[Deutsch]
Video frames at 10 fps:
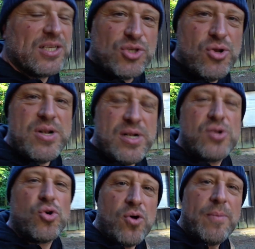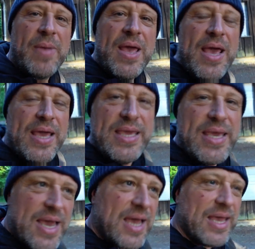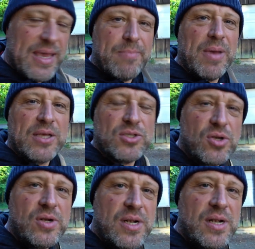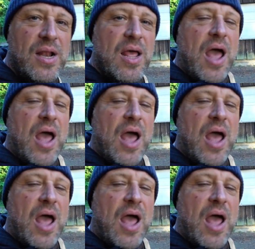Sündelturm hier im Sündel